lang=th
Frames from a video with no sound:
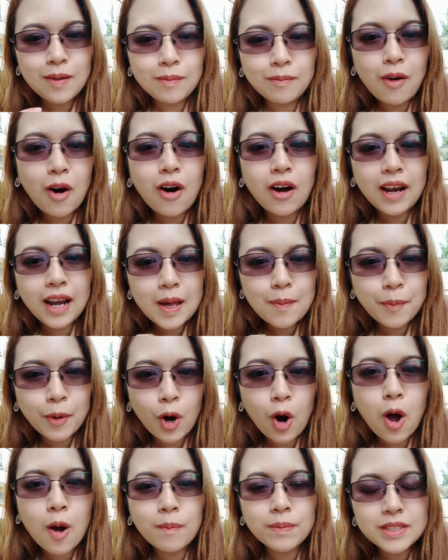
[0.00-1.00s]
เหมาะ และพ
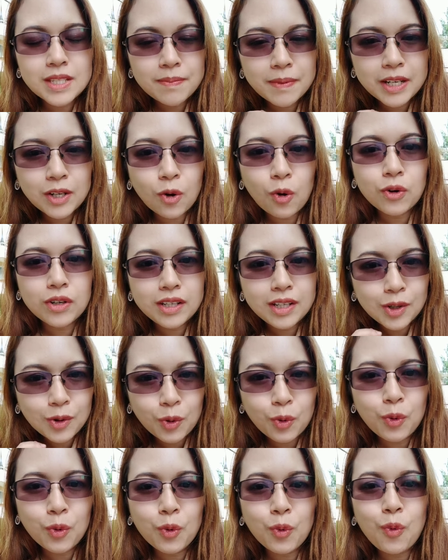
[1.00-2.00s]
ร้อมจะเป็นคนที่
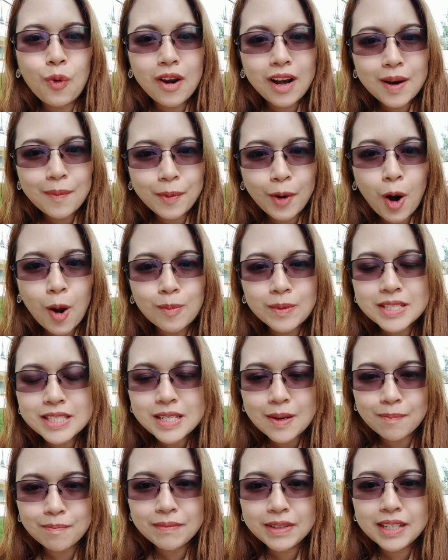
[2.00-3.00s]
คู่ควรและพร้อมจะ
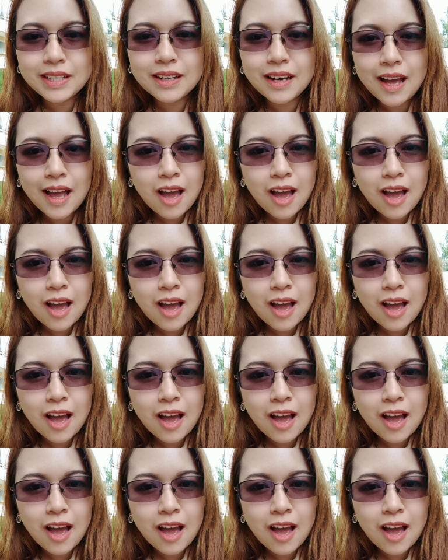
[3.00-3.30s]
จับมือ